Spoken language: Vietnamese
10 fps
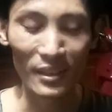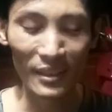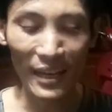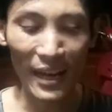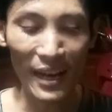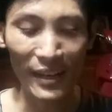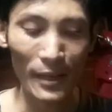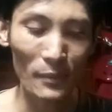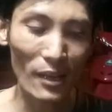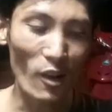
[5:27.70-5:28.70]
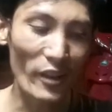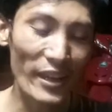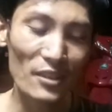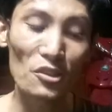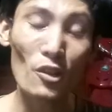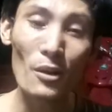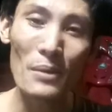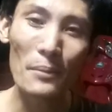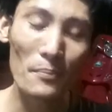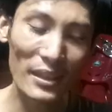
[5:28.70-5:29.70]
thì à, em đã nói hết cho các
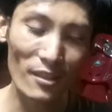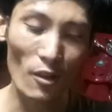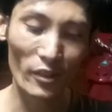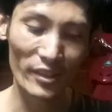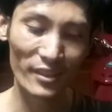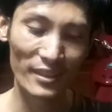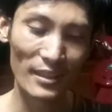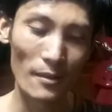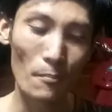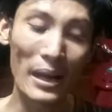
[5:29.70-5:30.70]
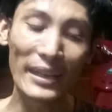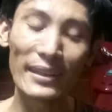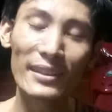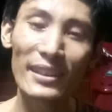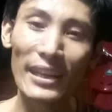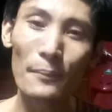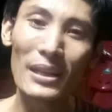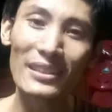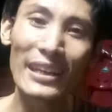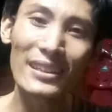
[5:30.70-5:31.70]
bác biết rồi máy thì em
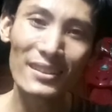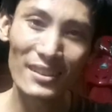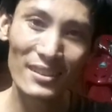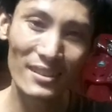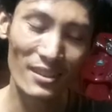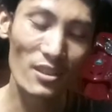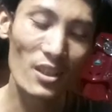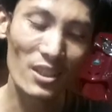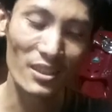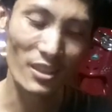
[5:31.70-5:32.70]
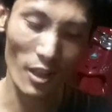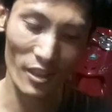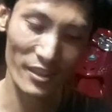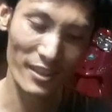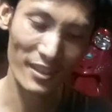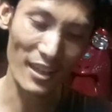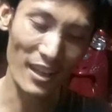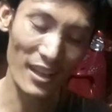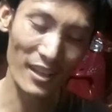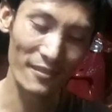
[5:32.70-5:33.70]
đã test cưa thử rồi
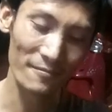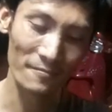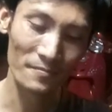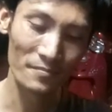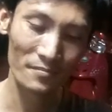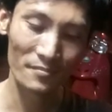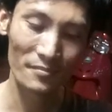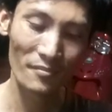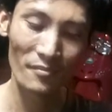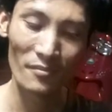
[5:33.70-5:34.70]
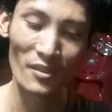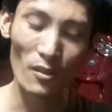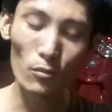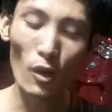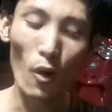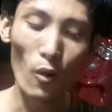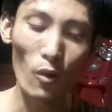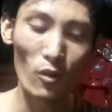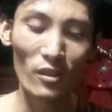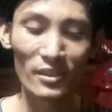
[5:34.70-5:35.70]
đó cũng nổ
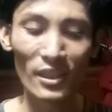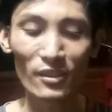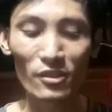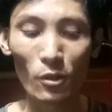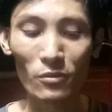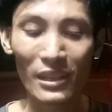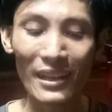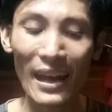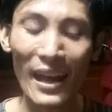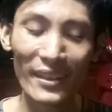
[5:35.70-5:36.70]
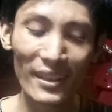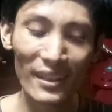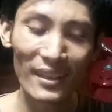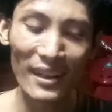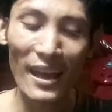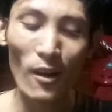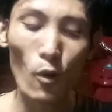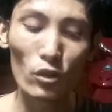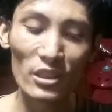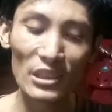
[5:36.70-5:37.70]
nhớt nhủng các cái là ra
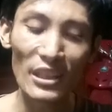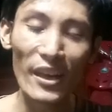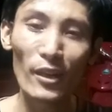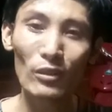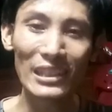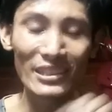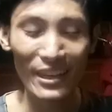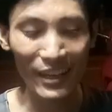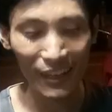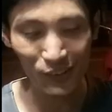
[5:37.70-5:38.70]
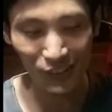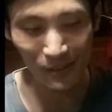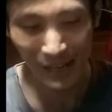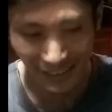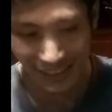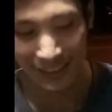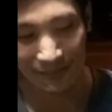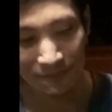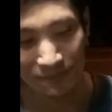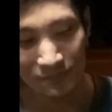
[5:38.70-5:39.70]
oct con cá chê hết rồi các bác nhá
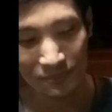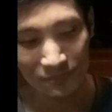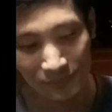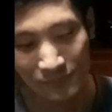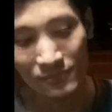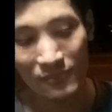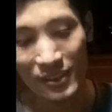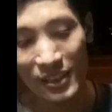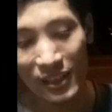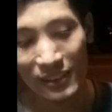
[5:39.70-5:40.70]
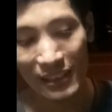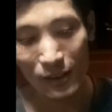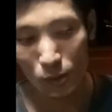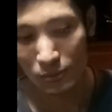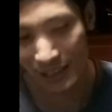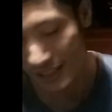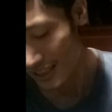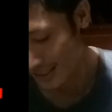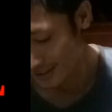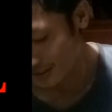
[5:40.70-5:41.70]
nhớt là cũng
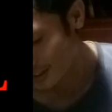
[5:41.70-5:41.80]
à,